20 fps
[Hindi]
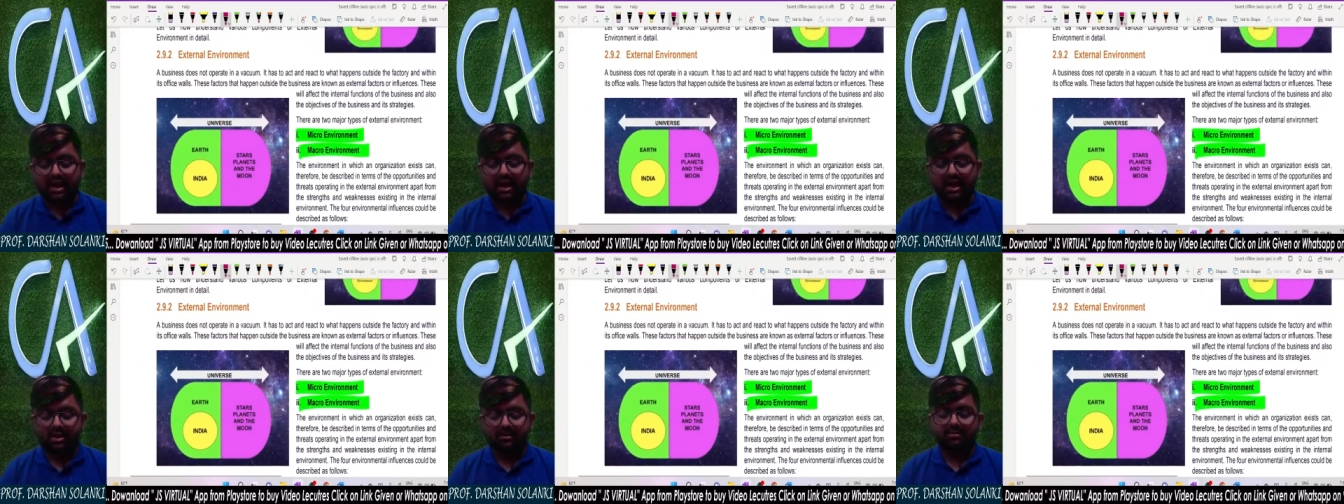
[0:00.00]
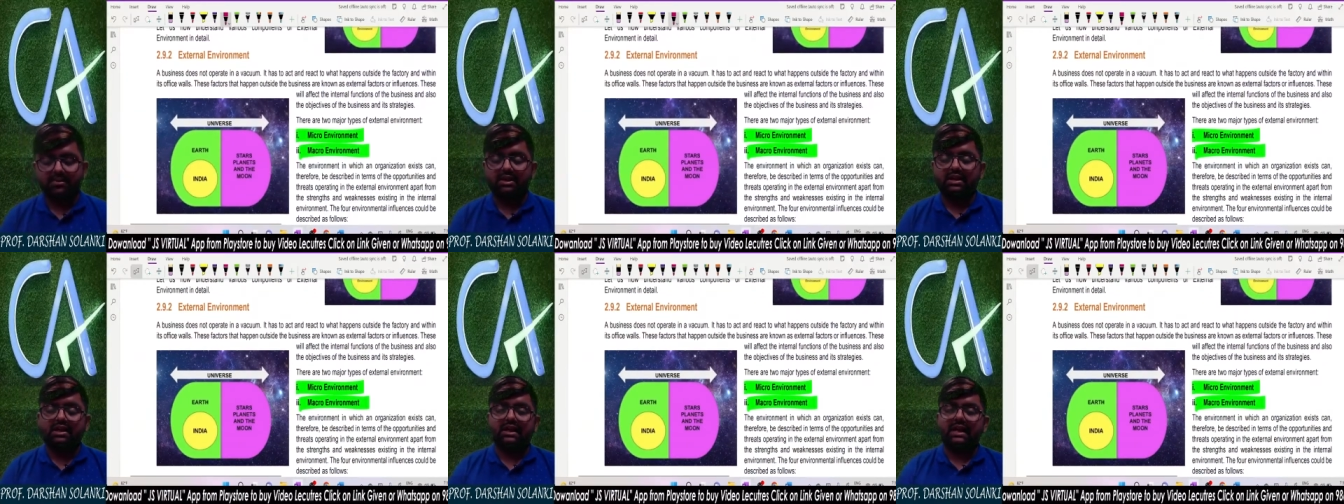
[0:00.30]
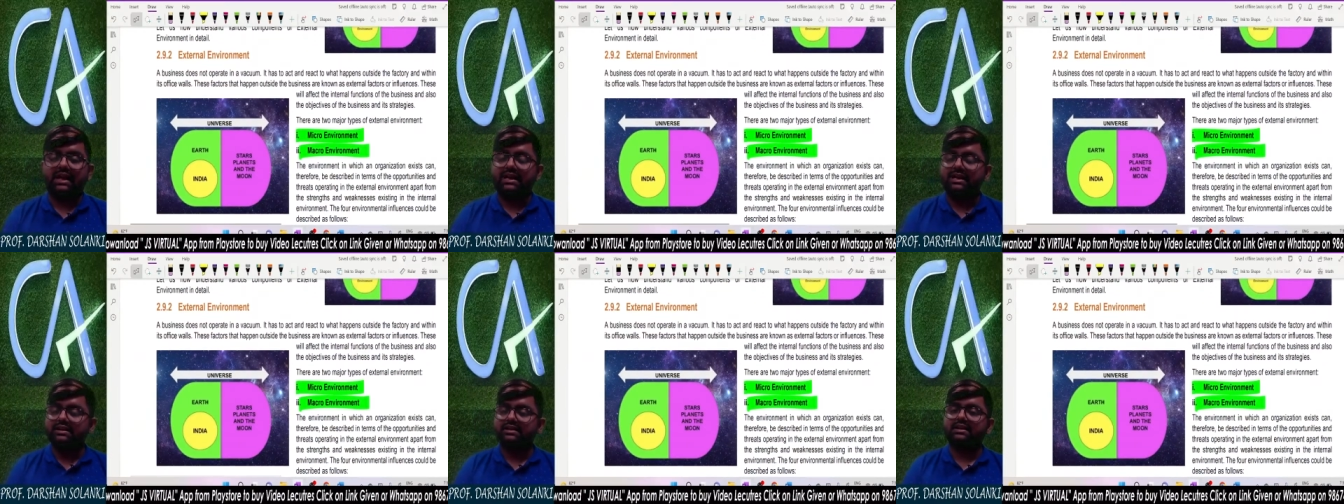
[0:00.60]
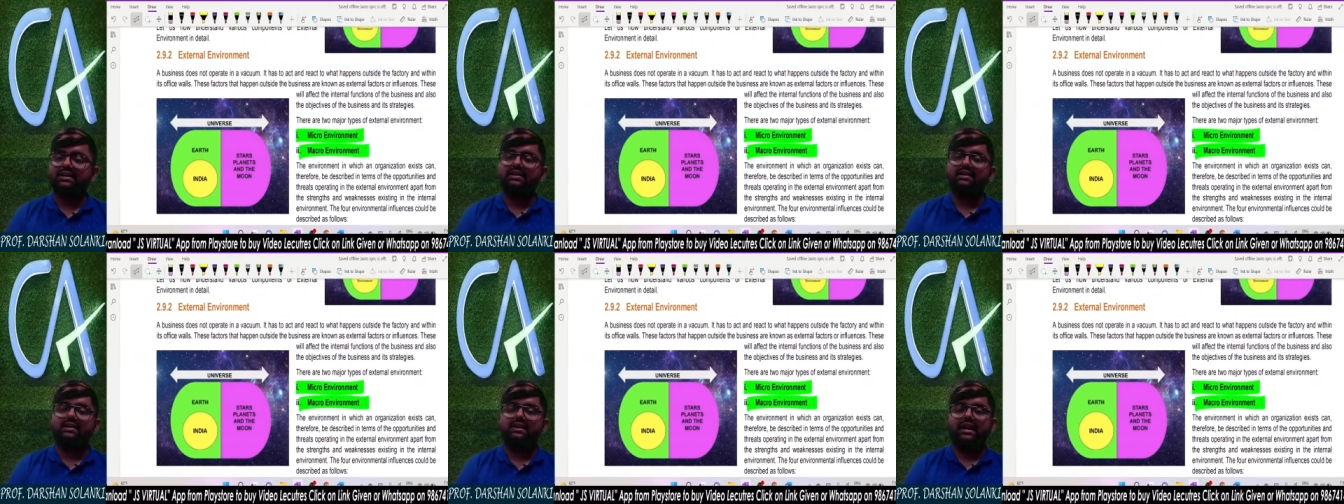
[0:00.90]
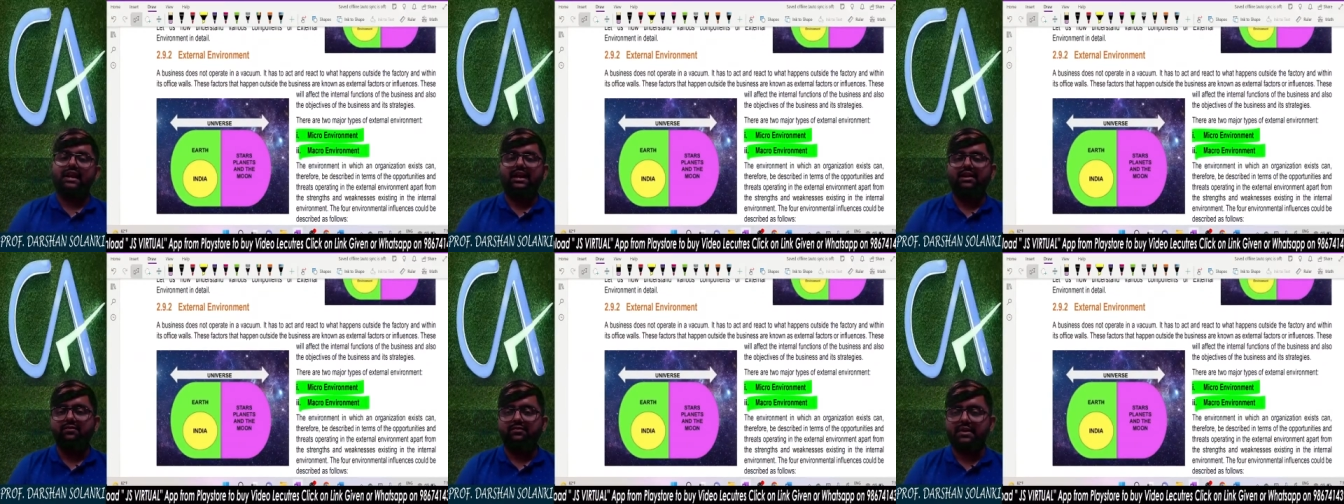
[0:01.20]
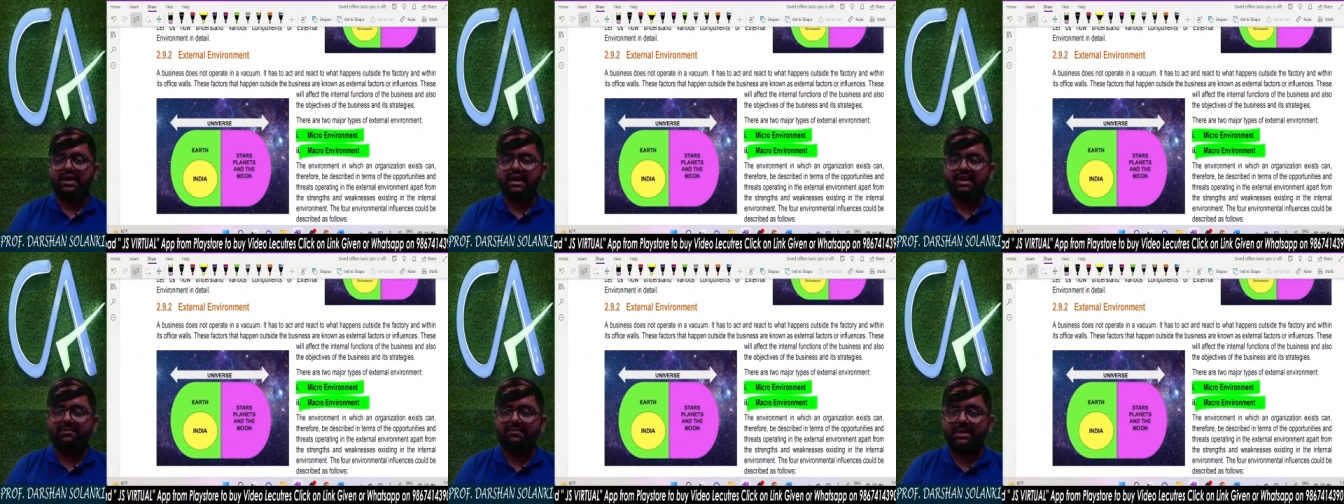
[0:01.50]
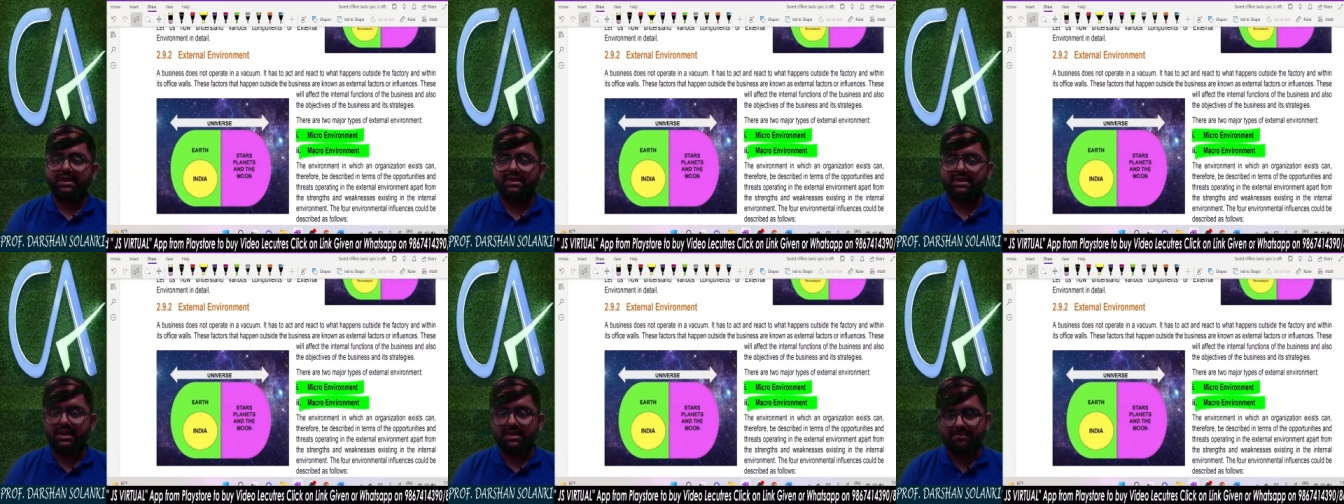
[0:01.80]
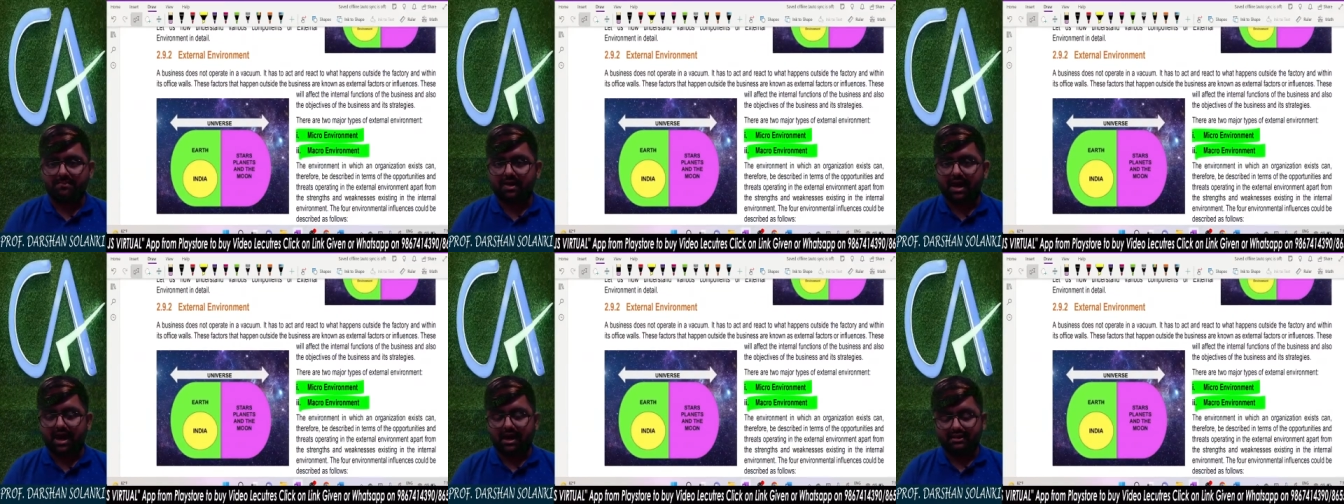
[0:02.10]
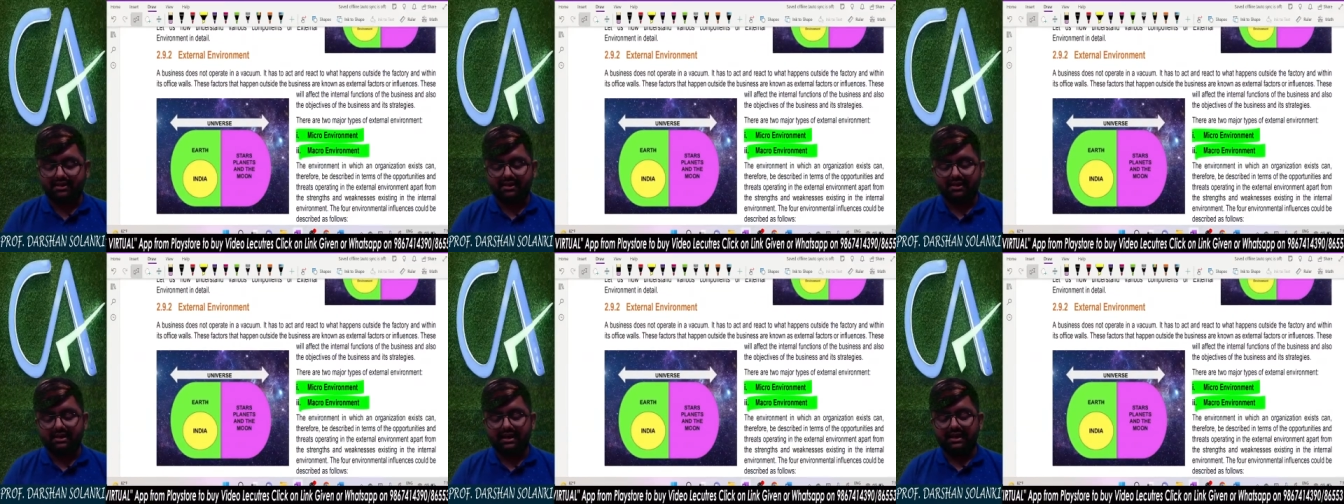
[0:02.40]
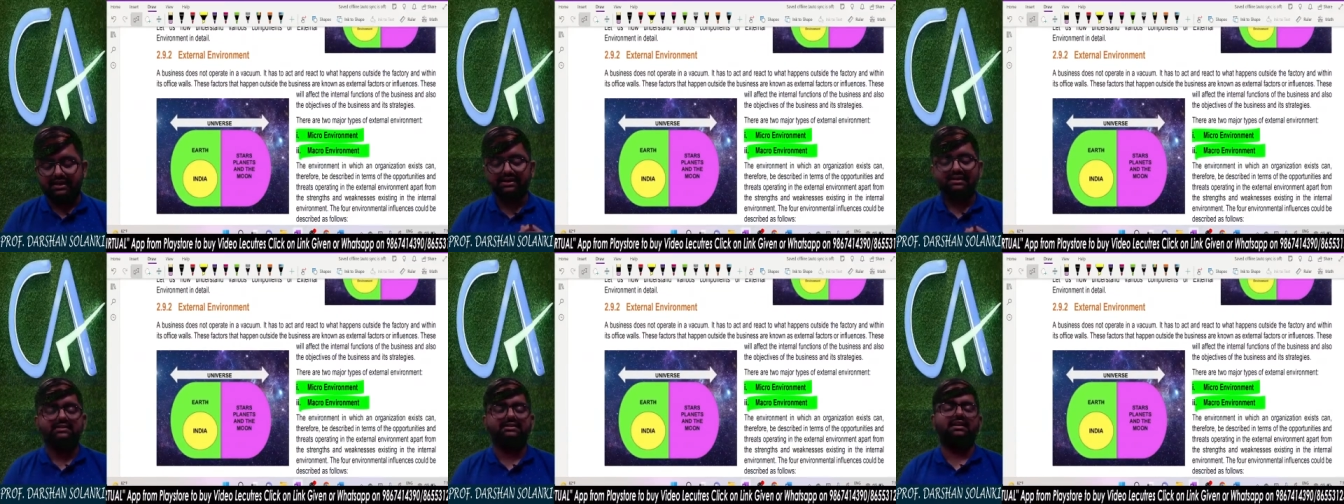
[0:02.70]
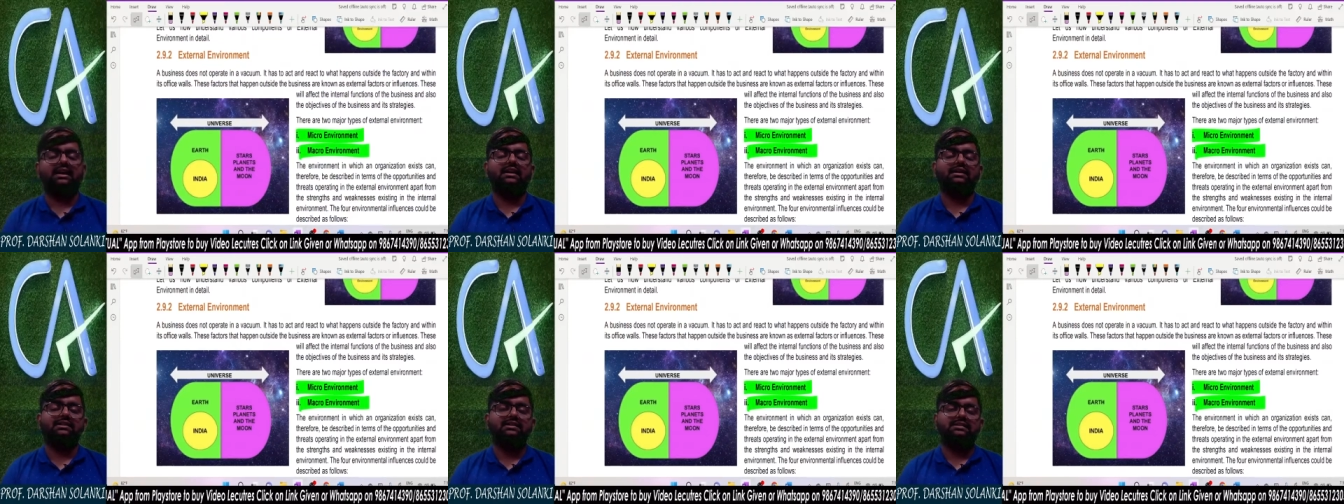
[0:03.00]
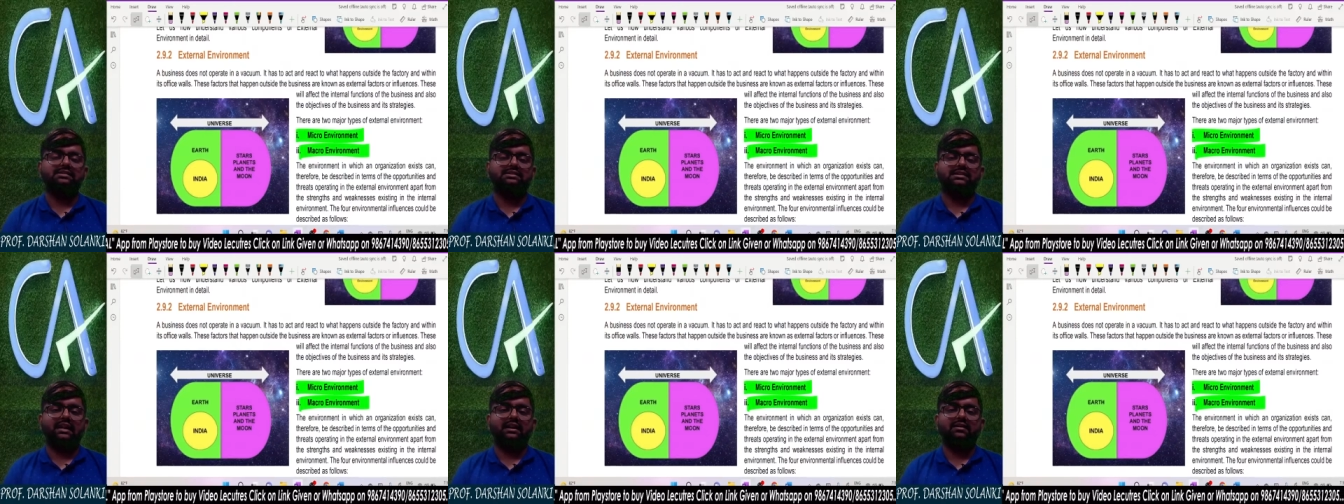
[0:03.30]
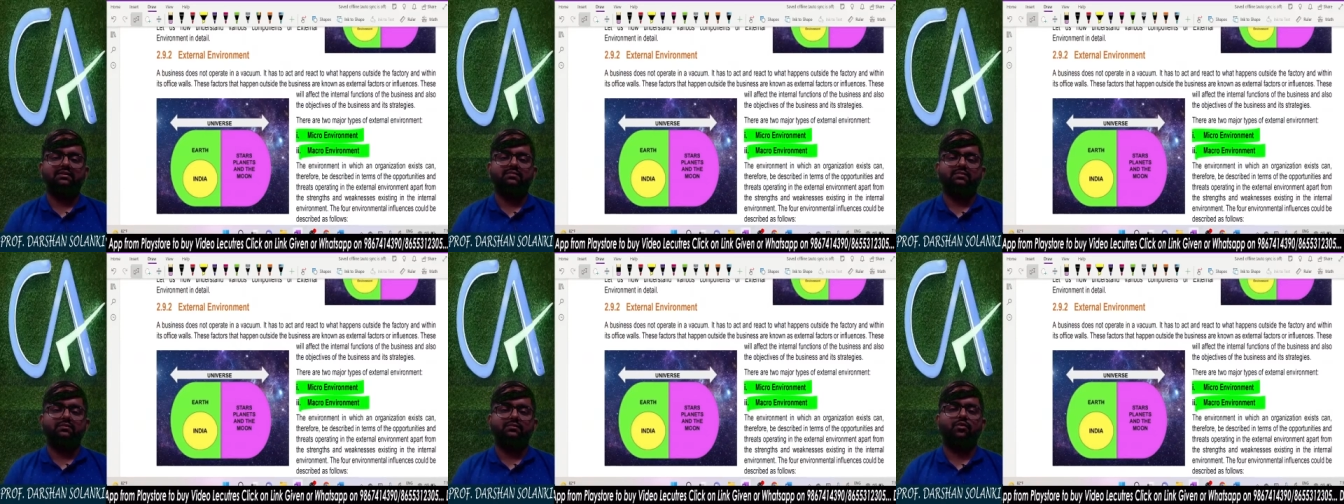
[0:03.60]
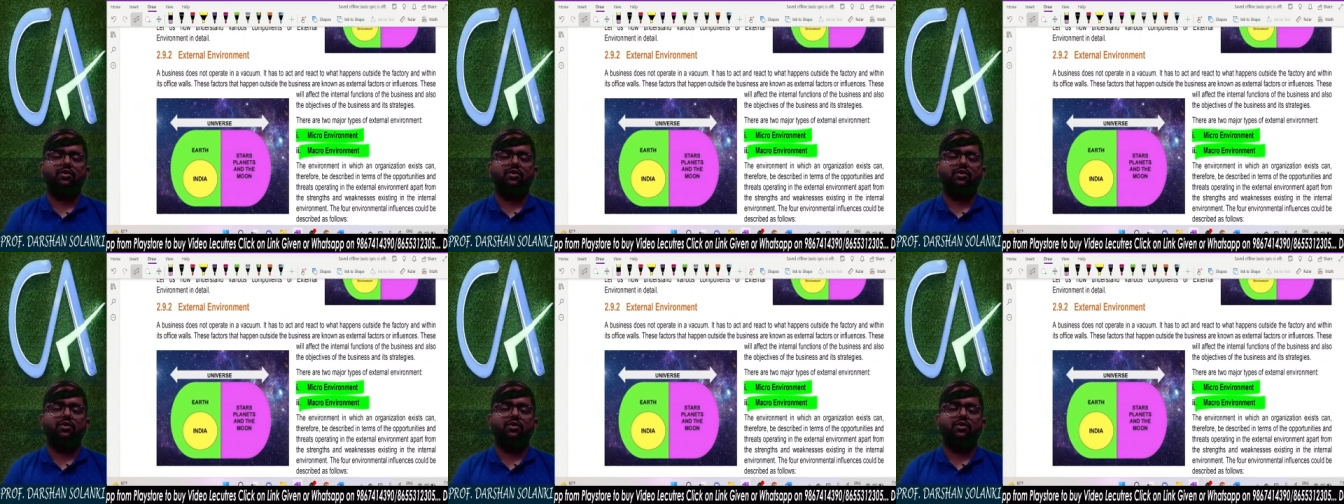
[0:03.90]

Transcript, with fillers: अब इंटरनल एनवायरनमेंट के बाद लेट अस अंडरस्टैंड